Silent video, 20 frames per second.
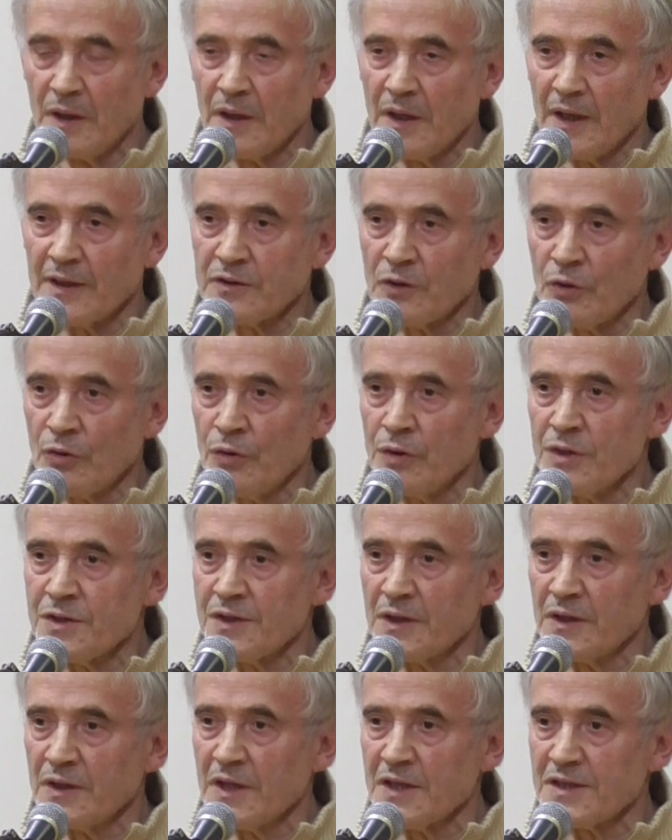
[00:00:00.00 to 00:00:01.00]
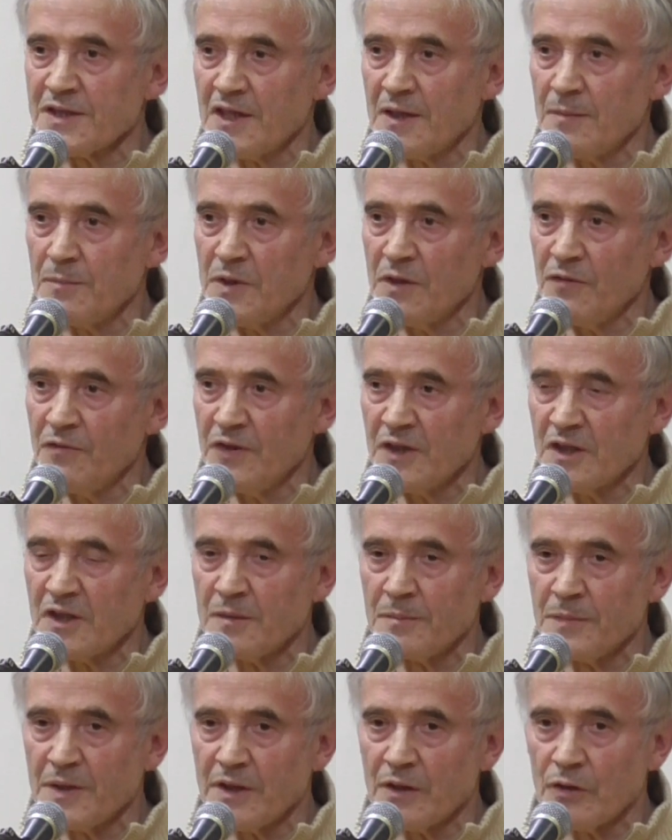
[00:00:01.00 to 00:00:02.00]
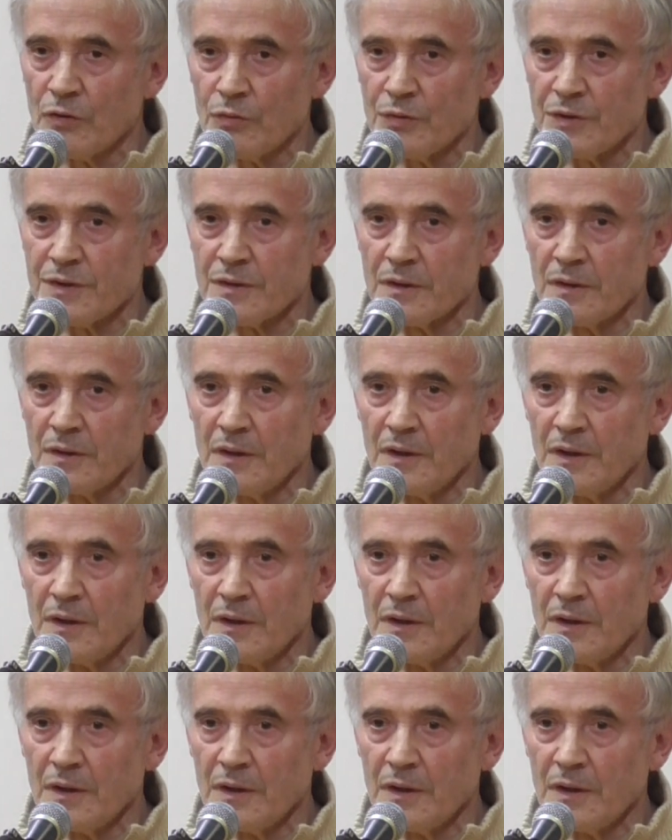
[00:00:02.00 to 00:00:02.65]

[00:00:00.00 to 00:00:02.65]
Откроется глазам неведомая Русь,